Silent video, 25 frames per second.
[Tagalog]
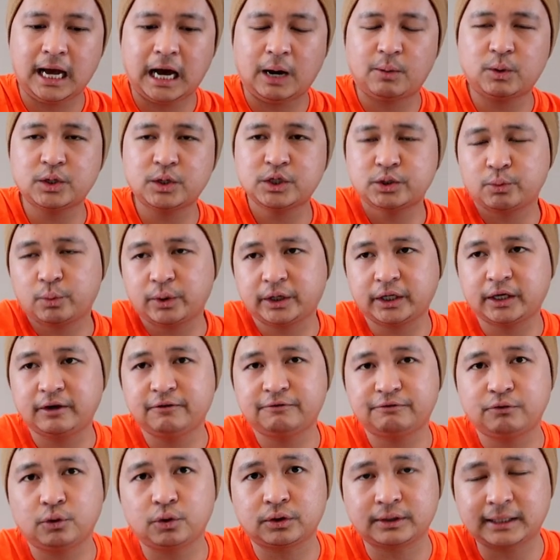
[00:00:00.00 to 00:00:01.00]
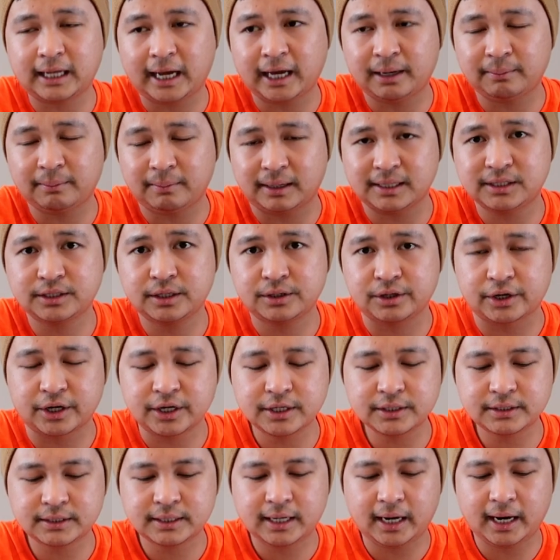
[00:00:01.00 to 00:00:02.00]
I was working full-time as a
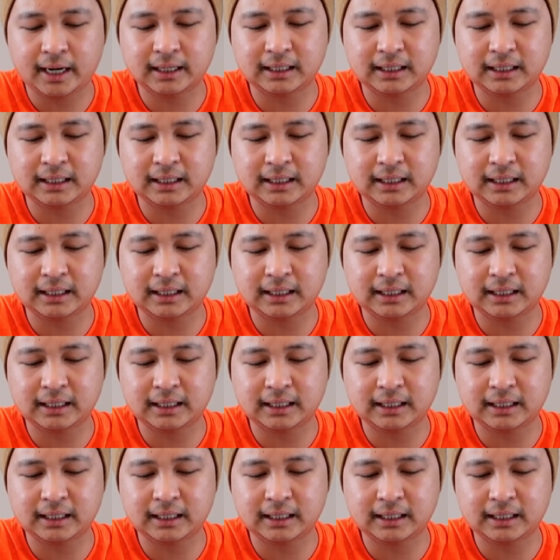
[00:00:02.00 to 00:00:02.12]
nurse